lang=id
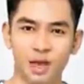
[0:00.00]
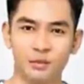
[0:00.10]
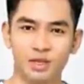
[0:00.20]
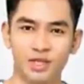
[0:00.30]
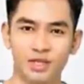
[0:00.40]

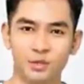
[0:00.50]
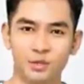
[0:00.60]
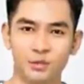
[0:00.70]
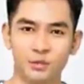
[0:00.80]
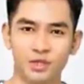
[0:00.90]
Kunci
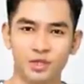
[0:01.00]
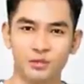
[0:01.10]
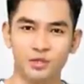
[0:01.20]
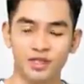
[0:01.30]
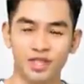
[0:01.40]
rumah
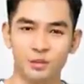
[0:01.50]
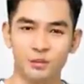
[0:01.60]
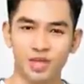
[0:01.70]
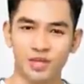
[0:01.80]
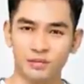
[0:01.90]
akan
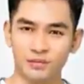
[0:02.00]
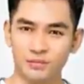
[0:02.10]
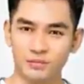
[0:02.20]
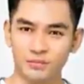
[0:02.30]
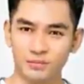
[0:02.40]
kutunjukkan
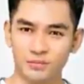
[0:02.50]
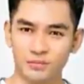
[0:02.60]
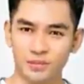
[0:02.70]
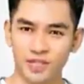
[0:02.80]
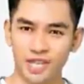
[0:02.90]
nanti.
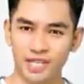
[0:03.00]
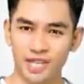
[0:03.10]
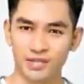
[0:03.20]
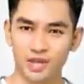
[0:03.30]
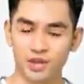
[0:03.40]

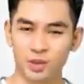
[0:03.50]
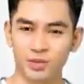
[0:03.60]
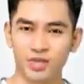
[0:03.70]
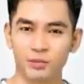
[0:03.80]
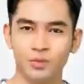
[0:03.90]
Lutfi
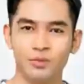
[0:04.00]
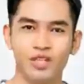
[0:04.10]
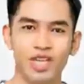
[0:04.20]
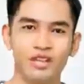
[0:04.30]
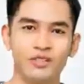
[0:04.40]
tersenyum
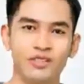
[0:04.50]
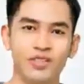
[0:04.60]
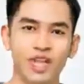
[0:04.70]
tipis.